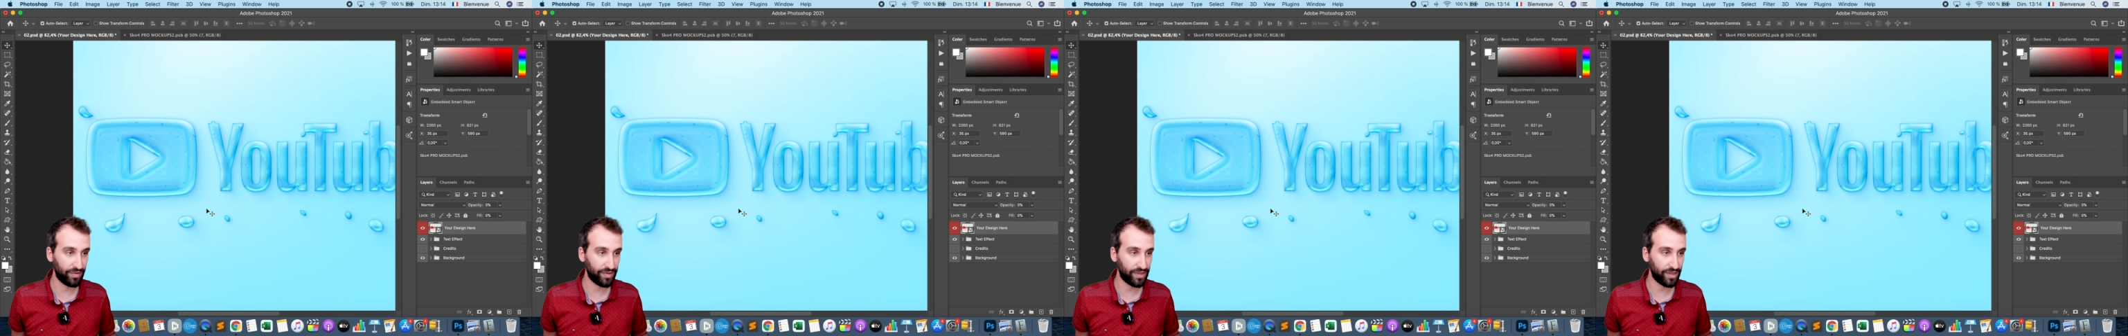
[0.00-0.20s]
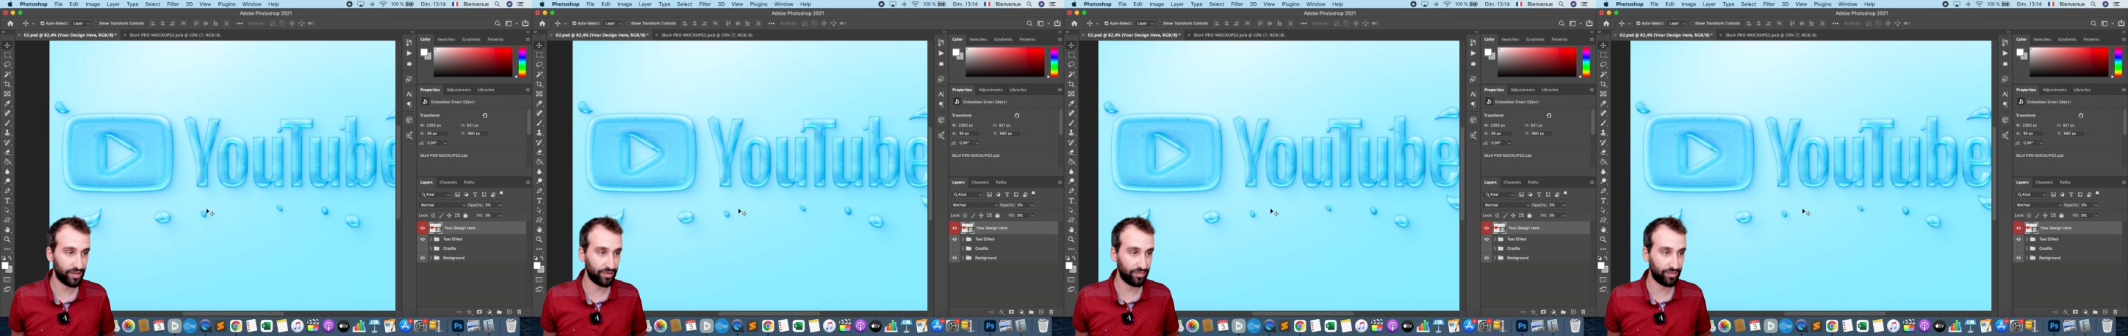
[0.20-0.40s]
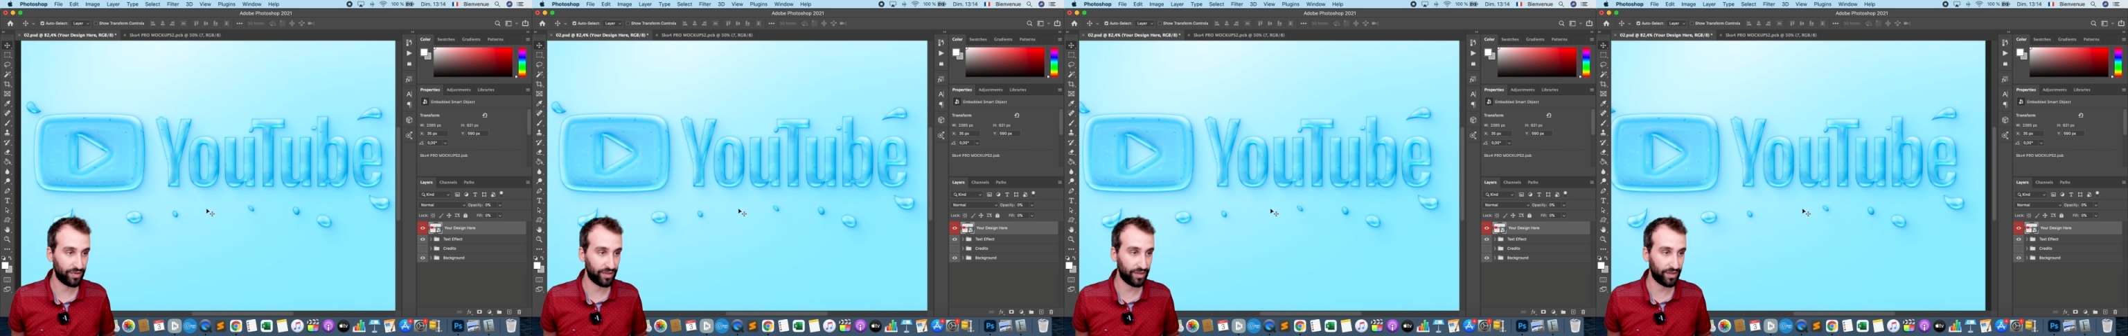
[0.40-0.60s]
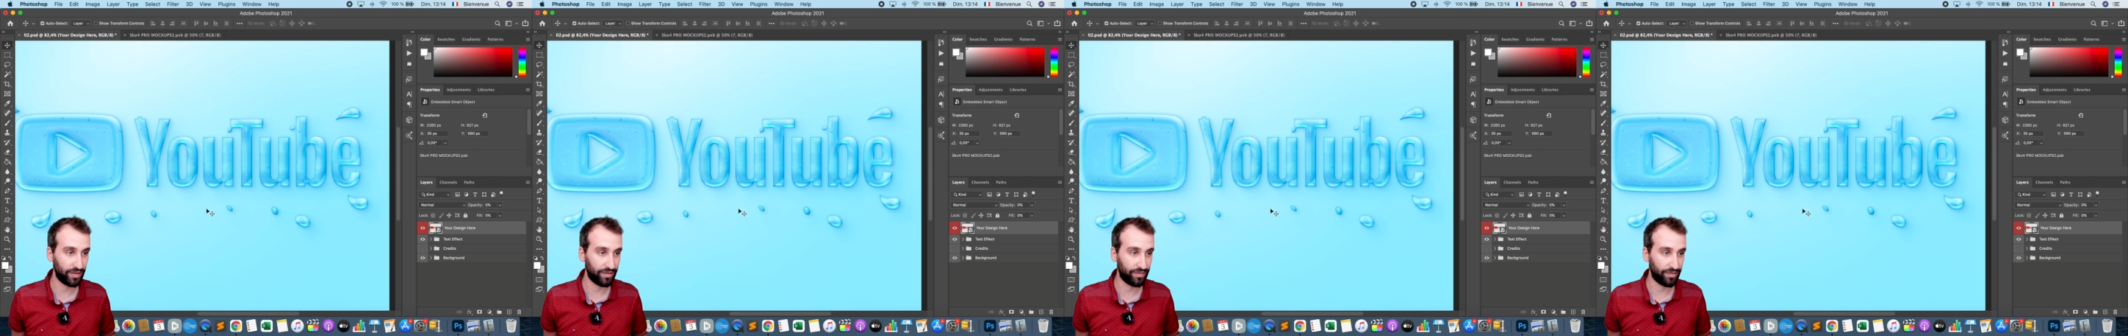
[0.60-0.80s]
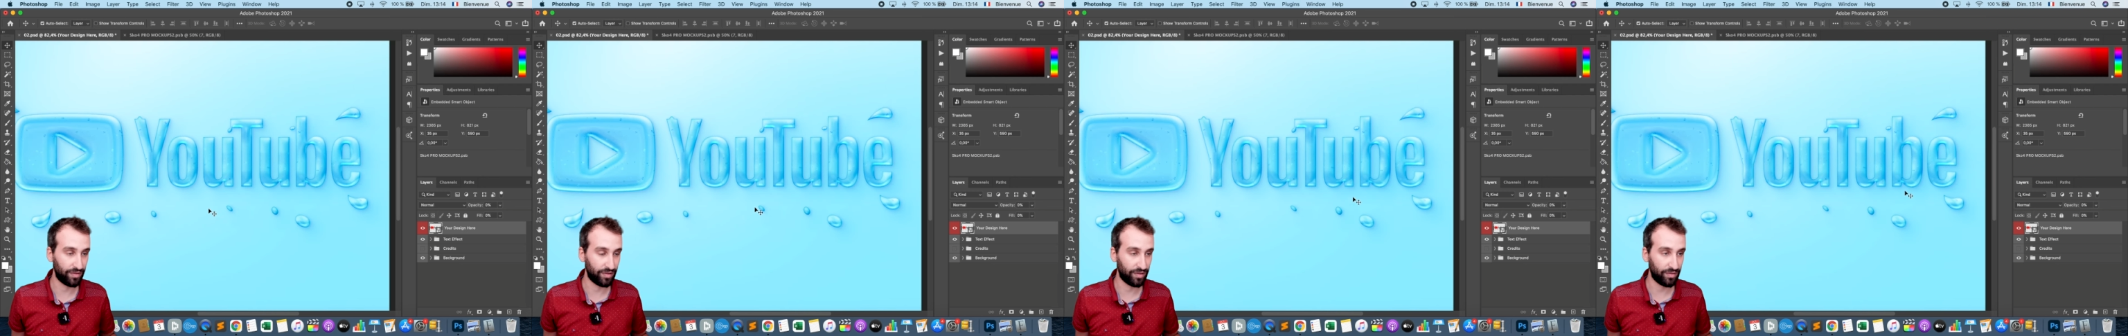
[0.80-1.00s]
aussi ajouter des
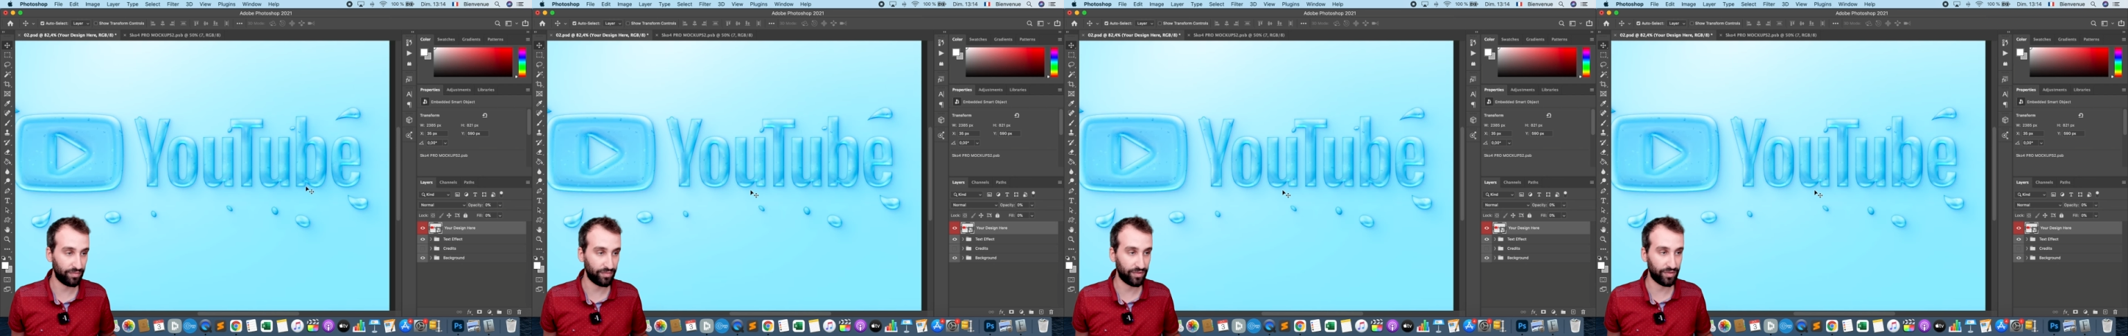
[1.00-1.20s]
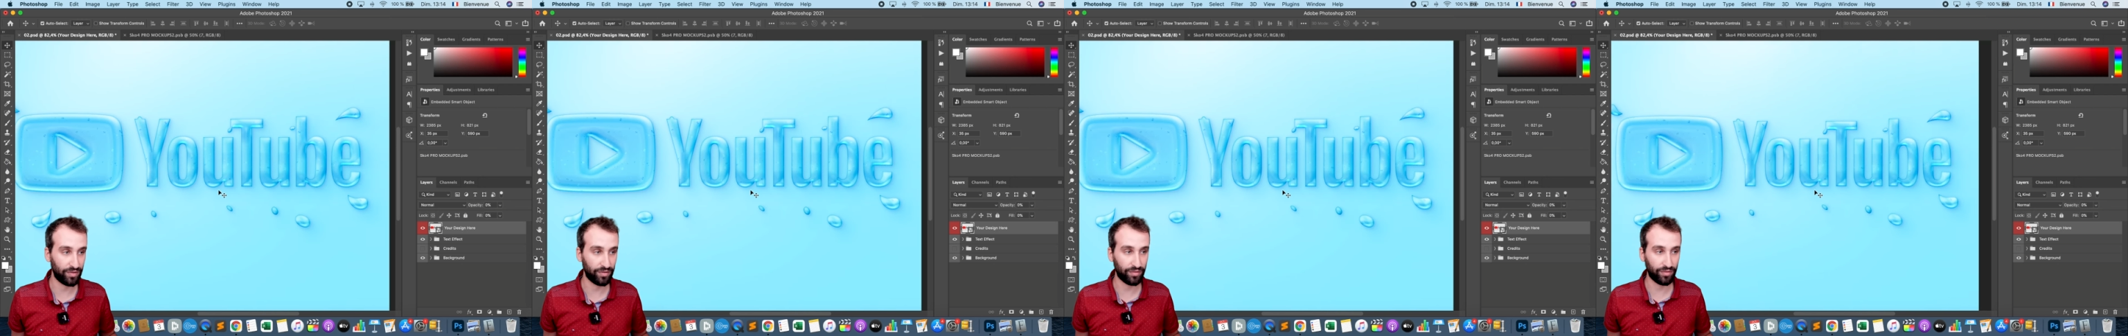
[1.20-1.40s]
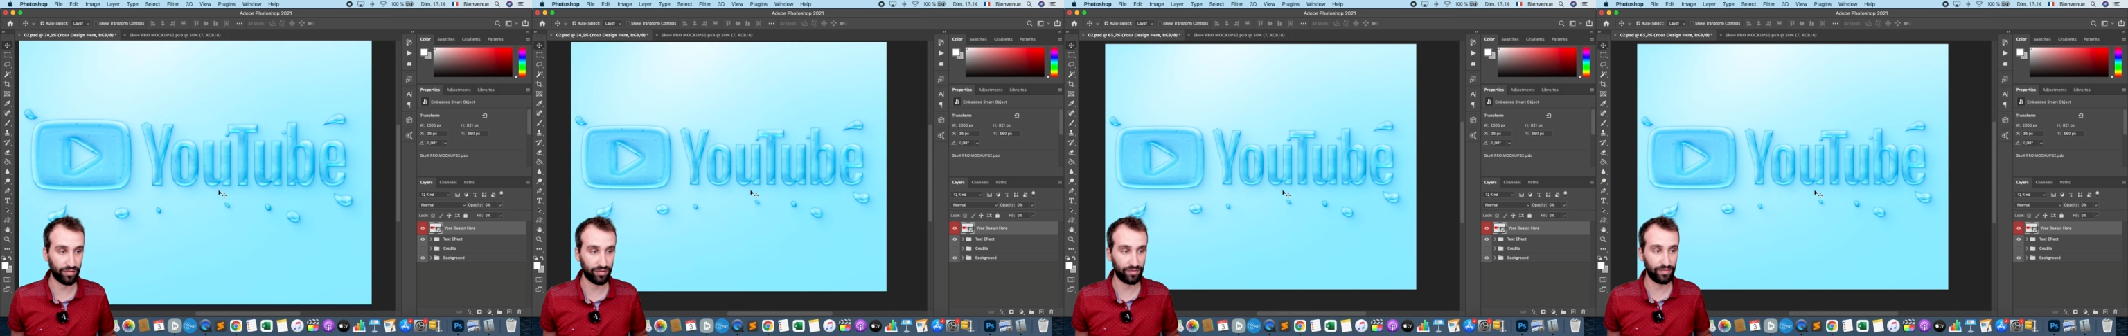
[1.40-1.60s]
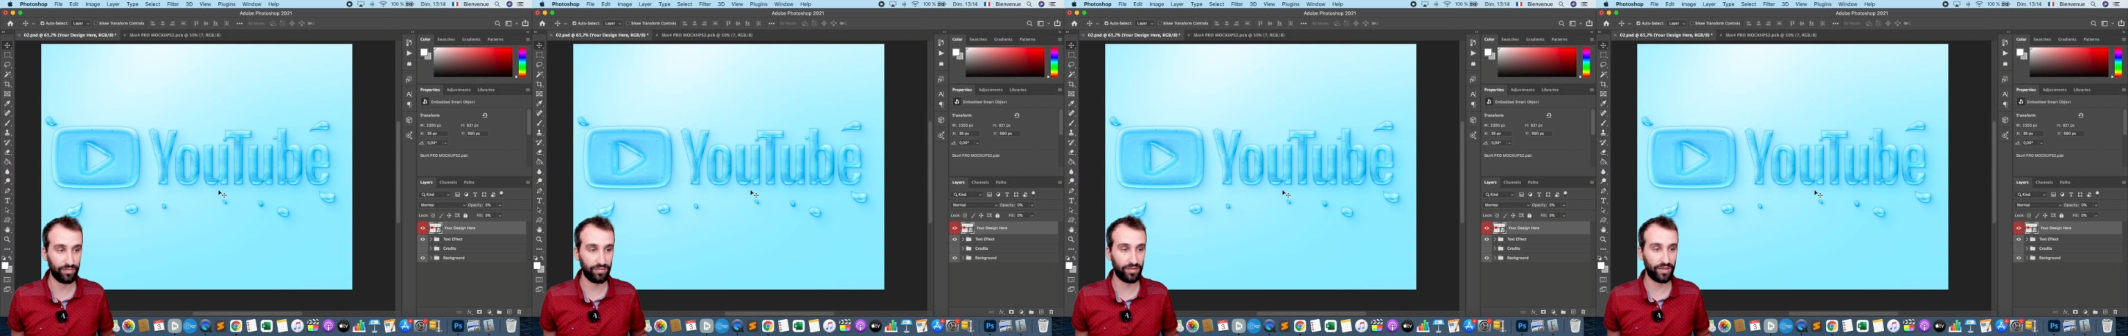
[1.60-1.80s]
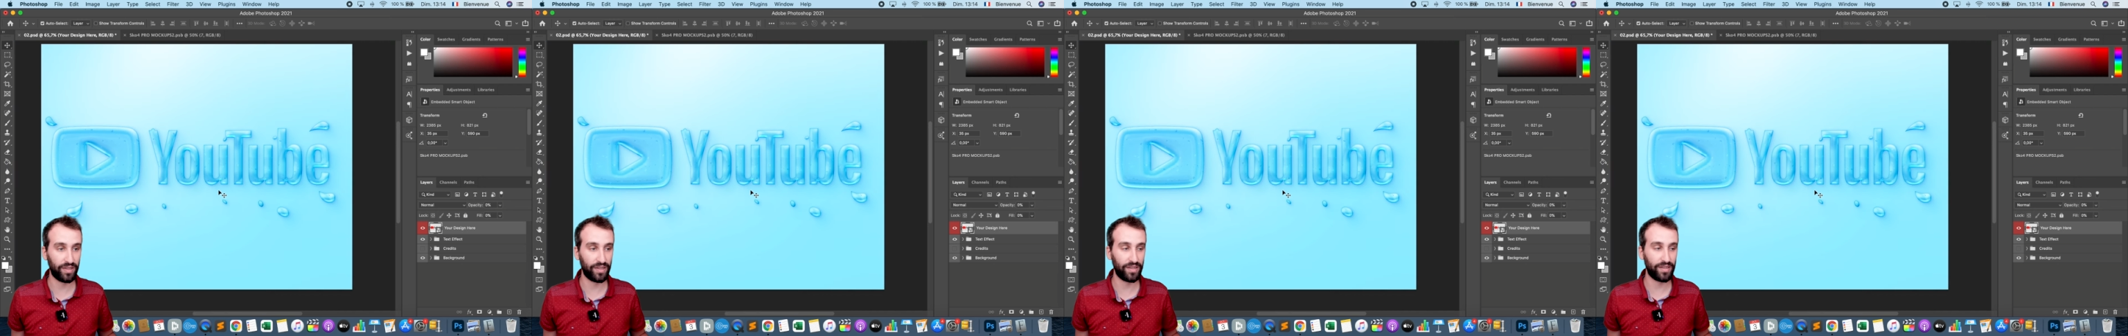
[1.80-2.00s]
formes, d'autres gouttes,